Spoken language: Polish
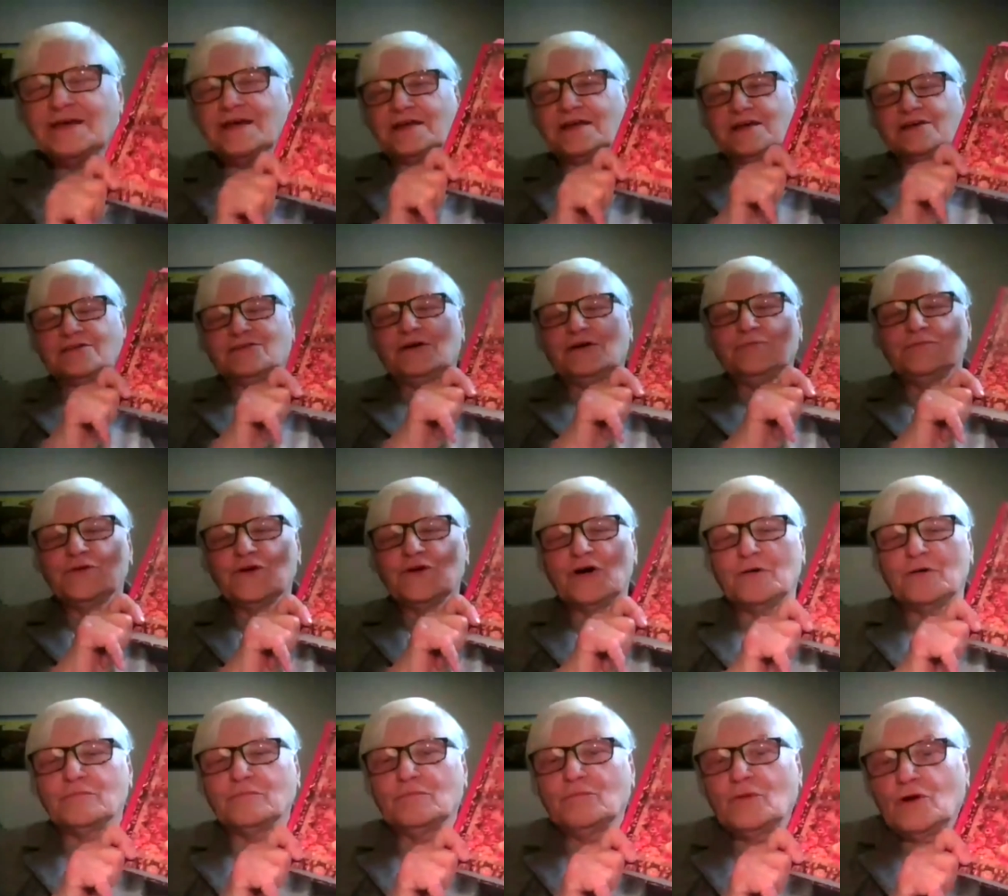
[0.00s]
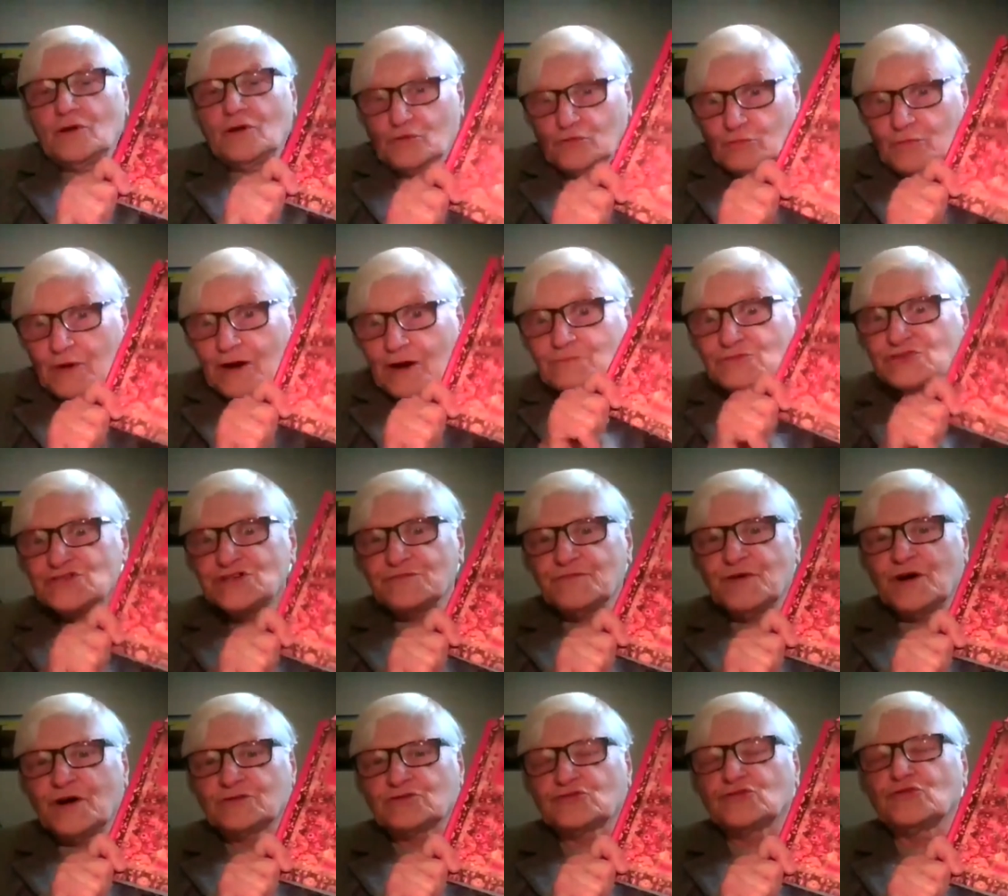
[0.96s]
Zabrałeś mi to,
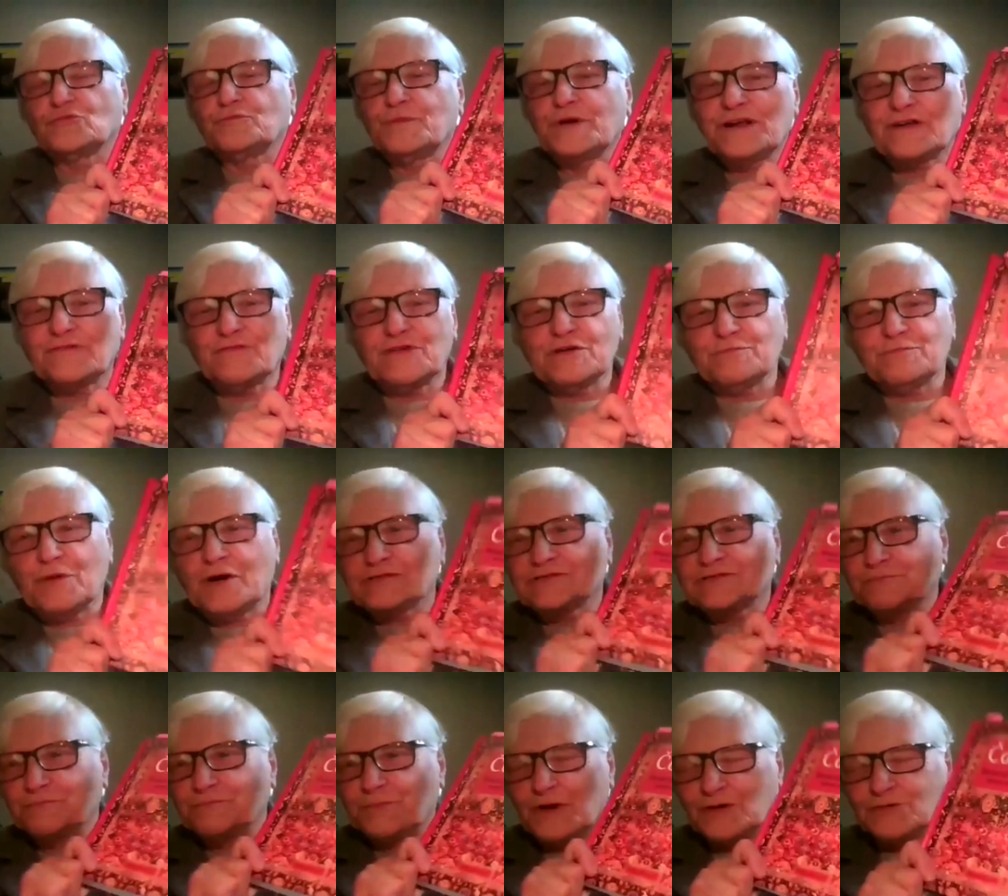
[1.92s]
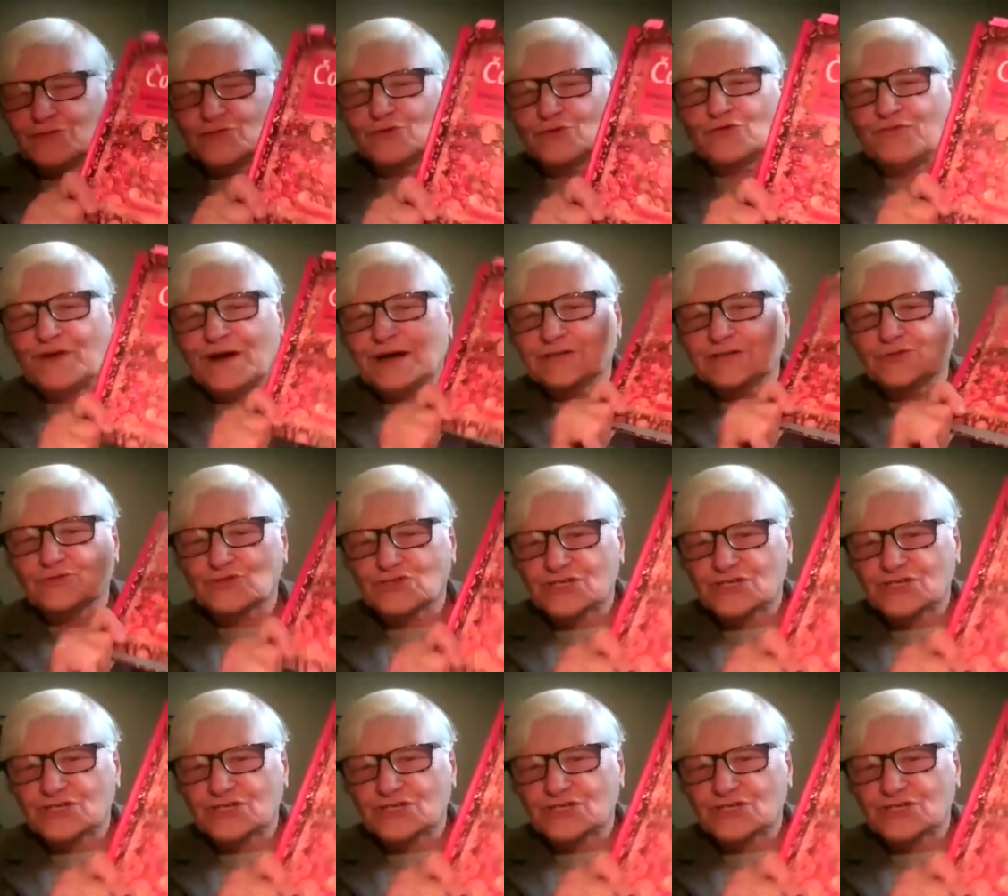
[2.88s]
co chciałam powiedzieć, że